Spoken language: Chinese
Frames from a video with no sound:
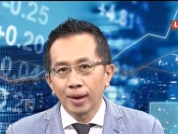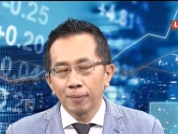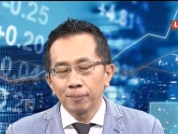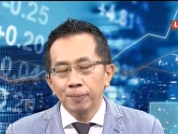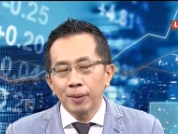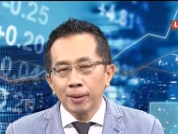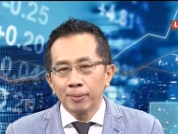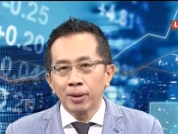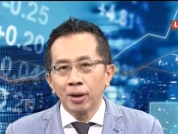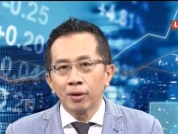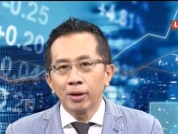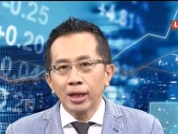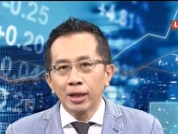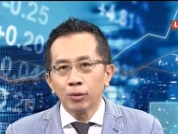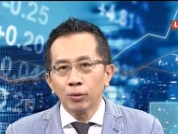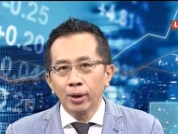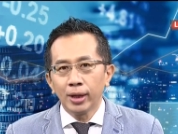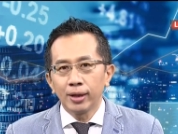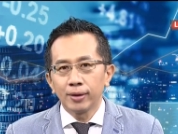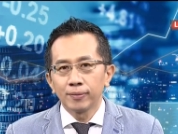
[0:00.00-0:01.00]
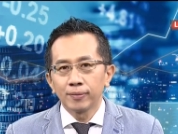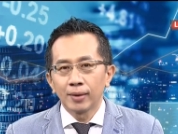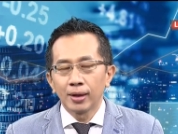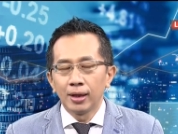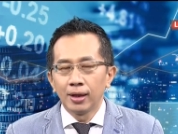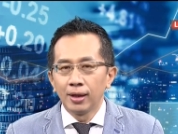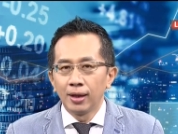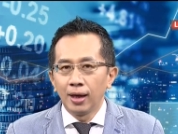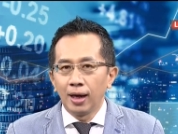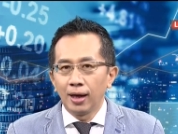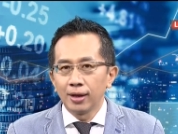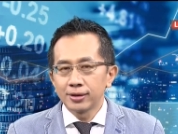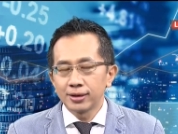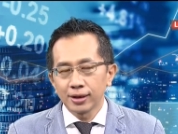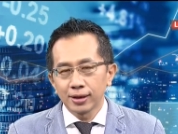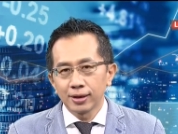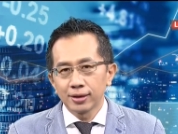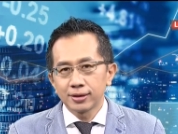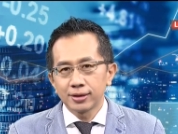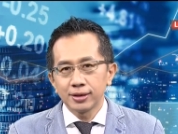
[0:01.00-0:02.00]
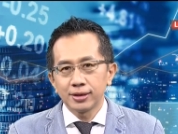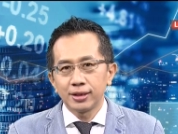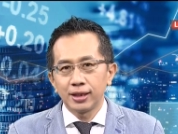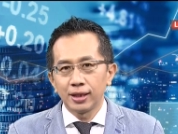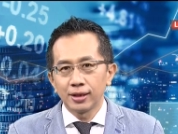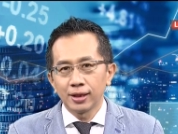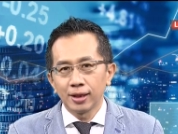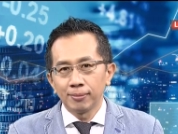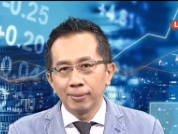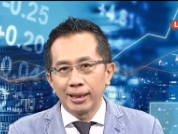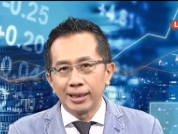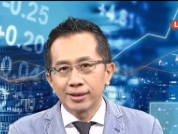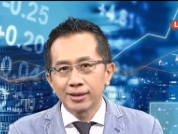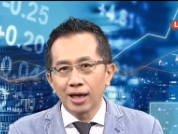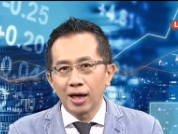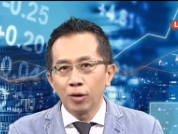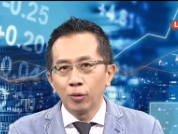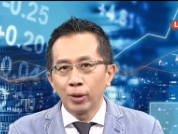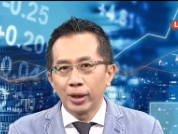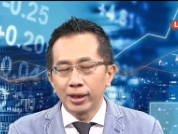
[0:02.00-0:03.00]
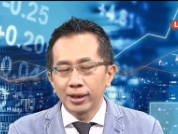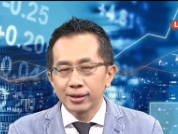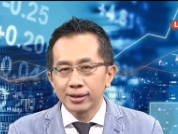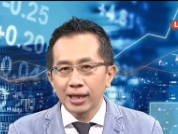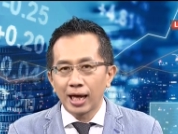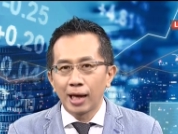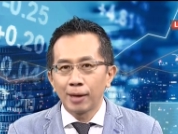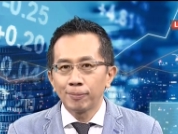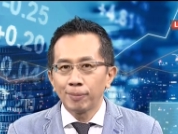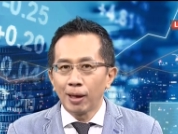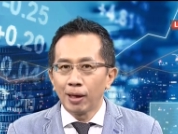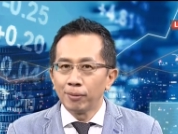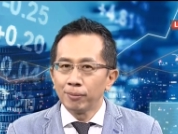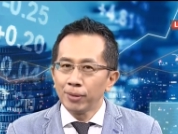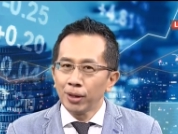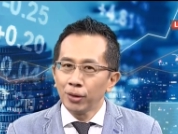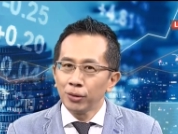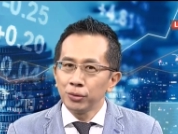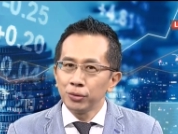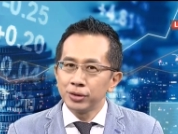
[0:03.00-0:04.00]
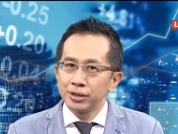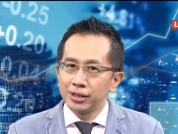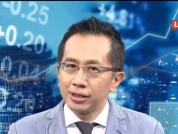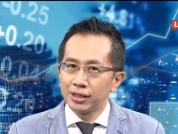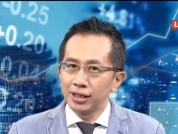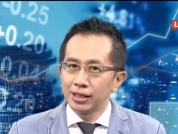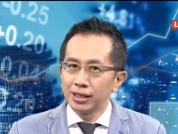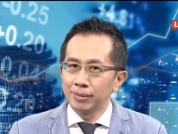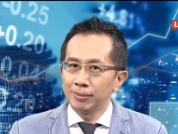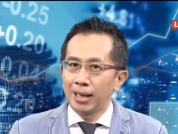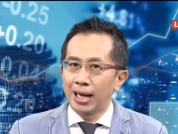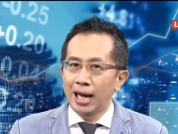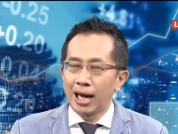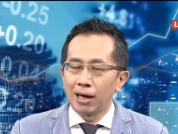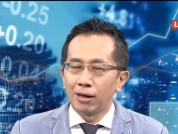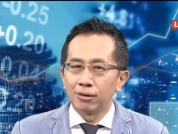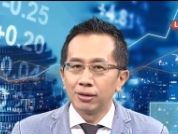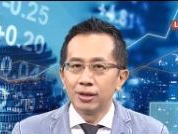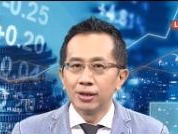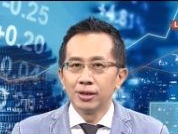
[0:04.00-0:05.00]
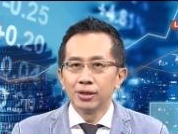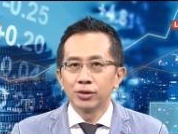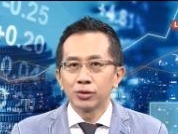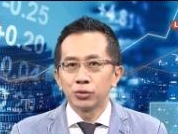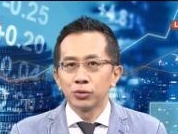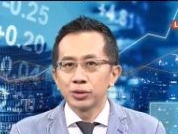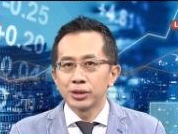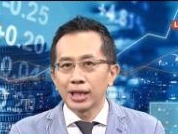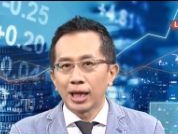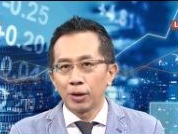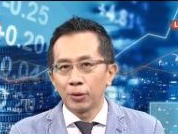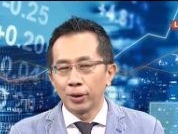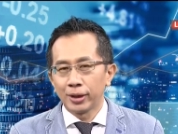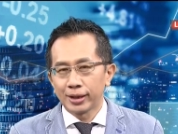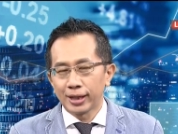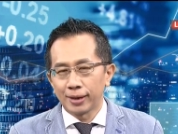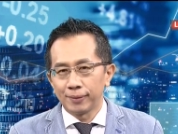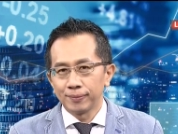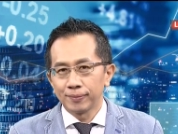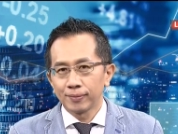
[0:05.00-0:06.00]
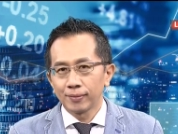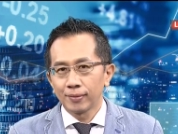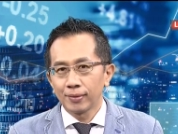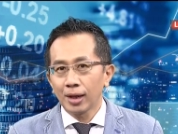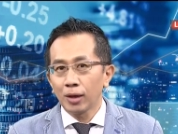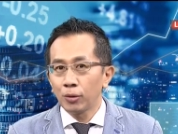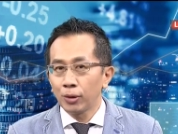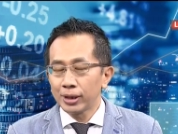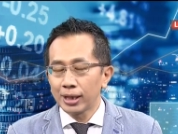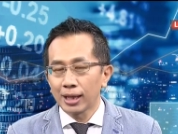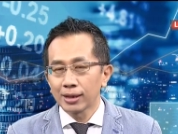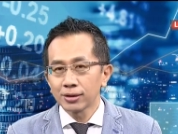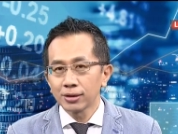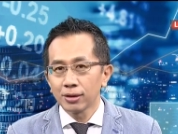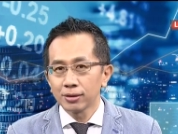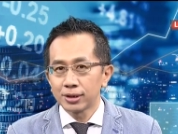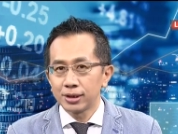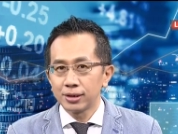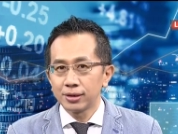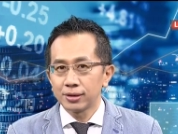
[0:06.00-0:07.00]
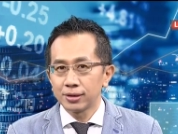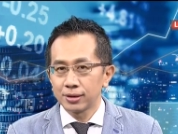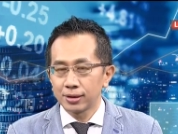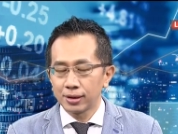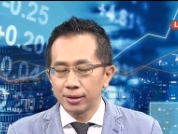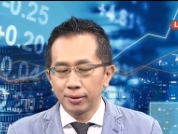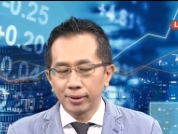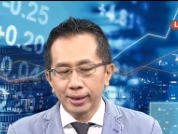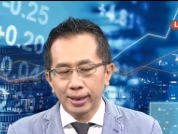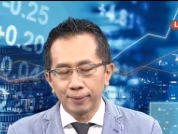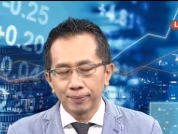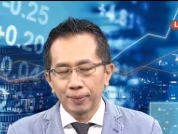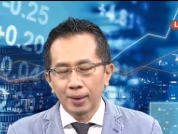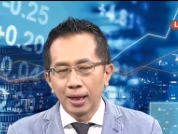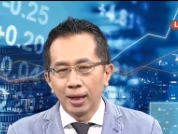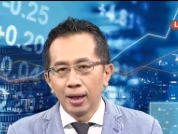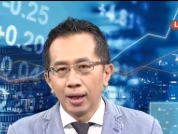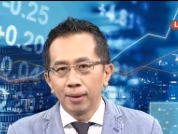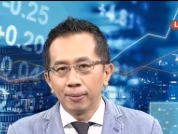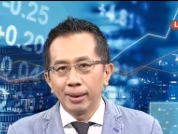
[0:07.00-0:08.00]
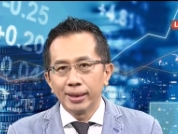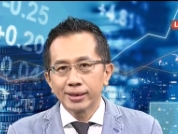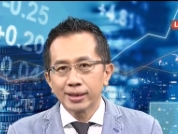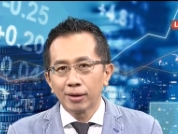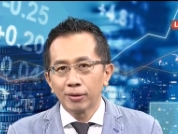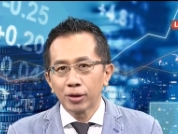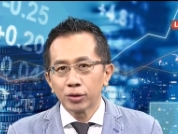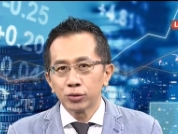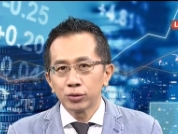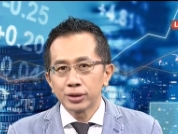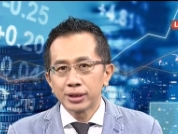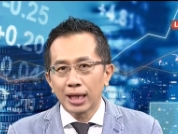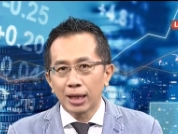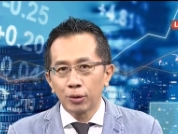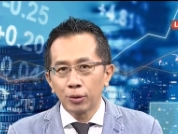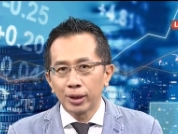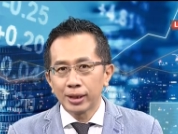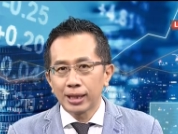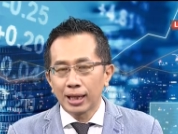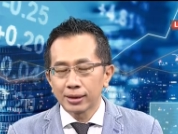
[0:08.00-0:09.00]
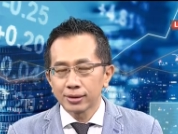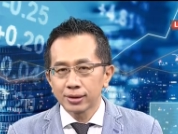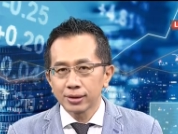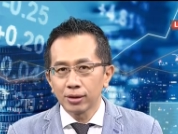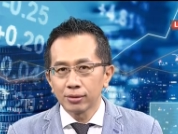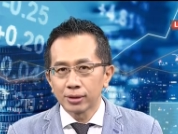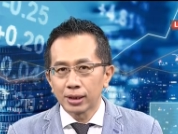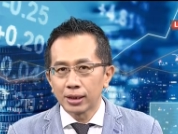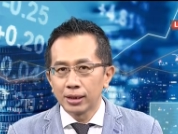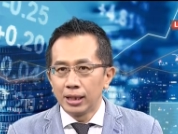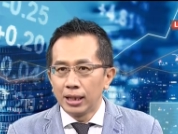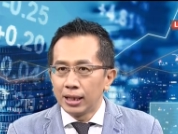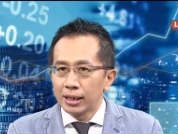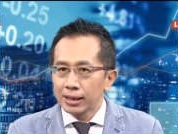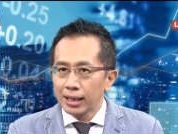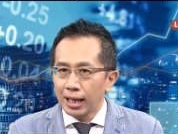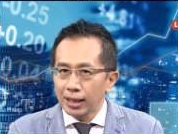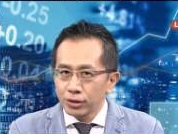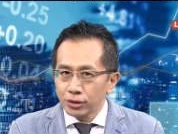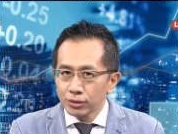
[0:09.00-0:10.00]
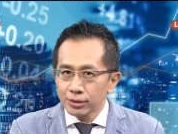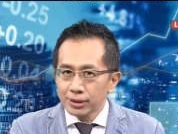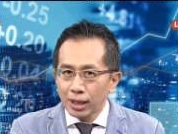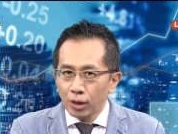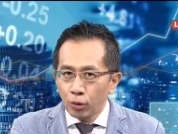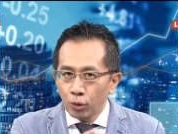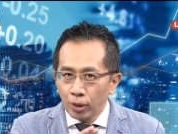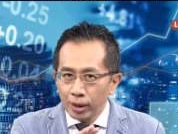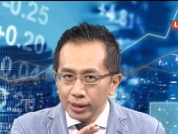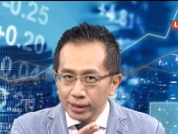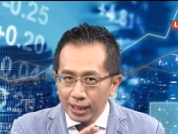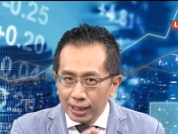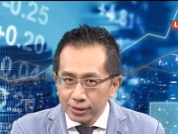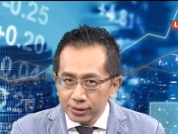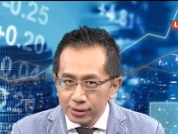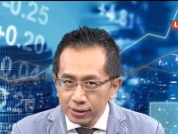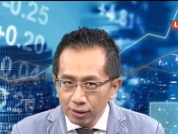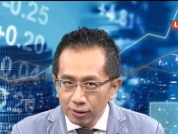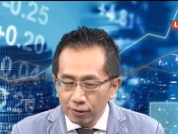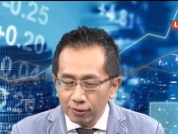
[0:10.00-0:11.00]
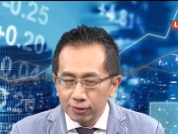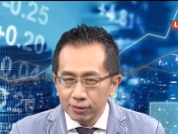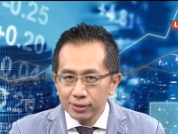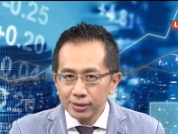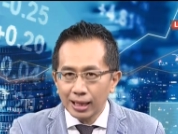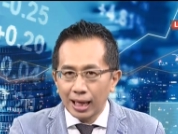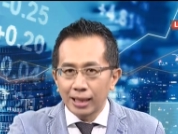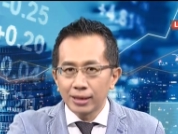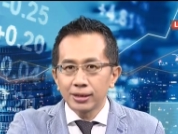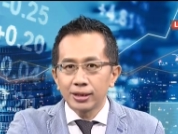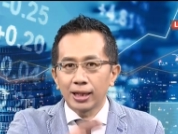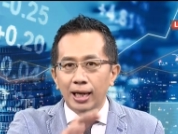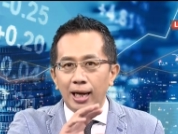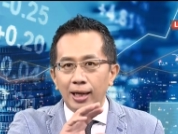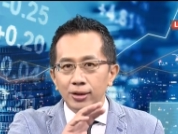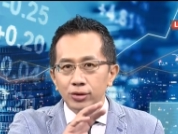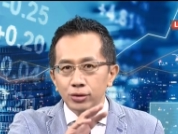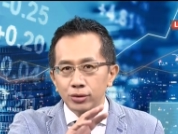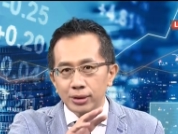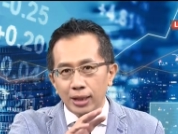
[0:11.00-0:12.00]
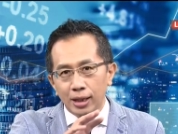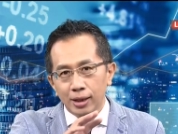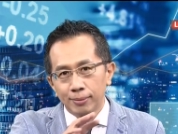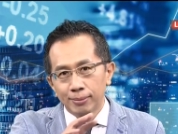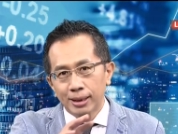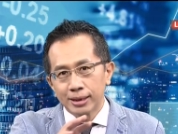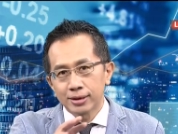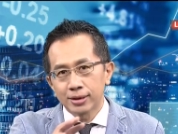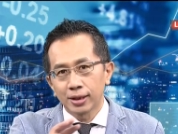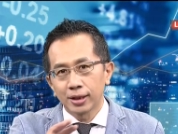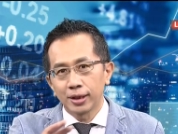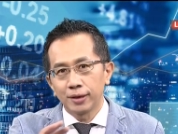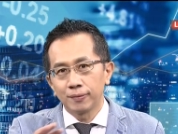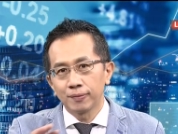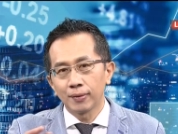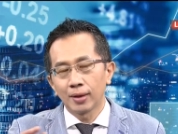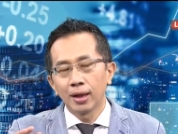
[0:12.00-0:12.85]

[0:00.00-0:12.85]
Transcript: 并没有因为。啊，这个之前的美超伟的财报没有预期的那么好，股价回档。那回档之后，其实你各位看，美超伟股价回档之后呢，它就在回档之后弹起来，就在横盘整理，